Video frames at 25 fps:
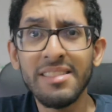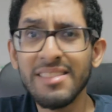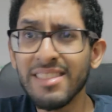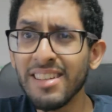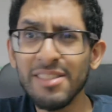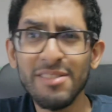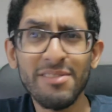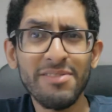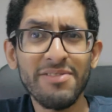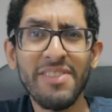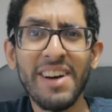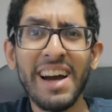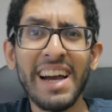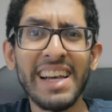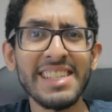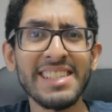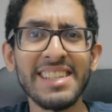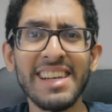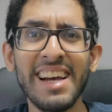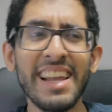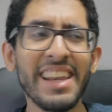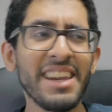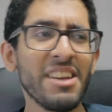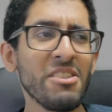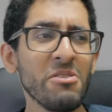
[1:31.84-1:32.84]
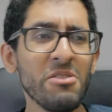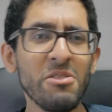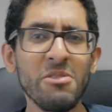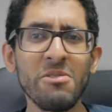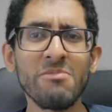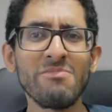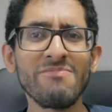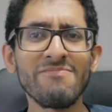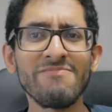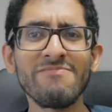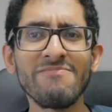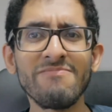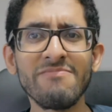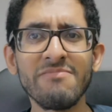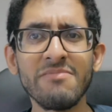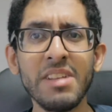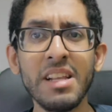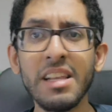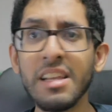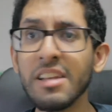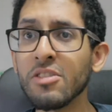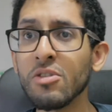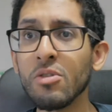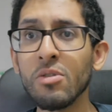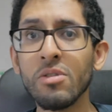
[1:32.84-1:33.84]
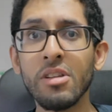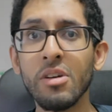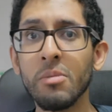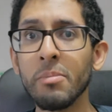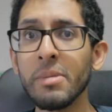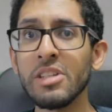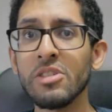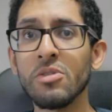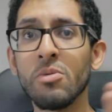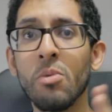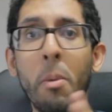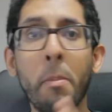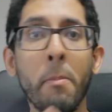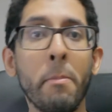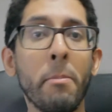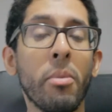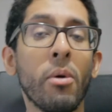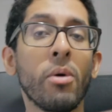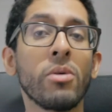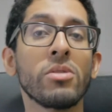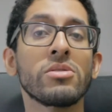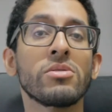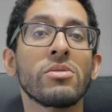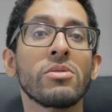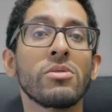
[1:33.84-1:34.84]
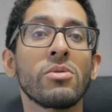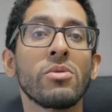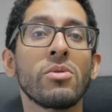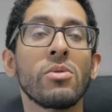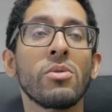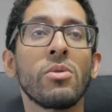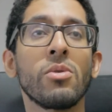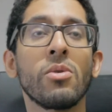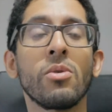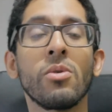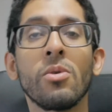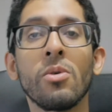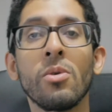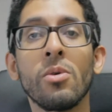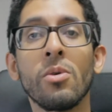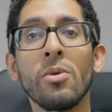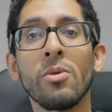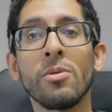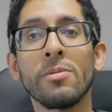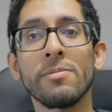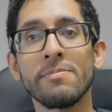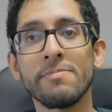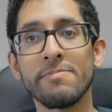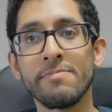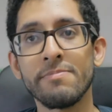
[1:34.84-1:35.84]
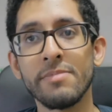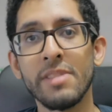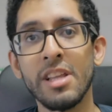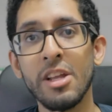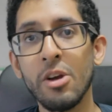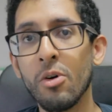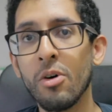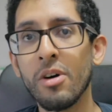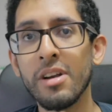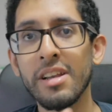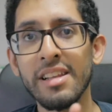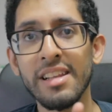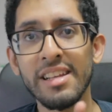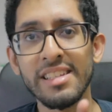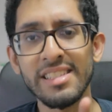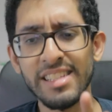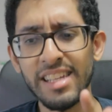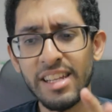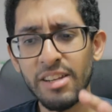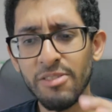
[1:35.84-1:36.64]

Tanto faz, cara. Ele é, um, ele é totalmente o oposto do Leônidas.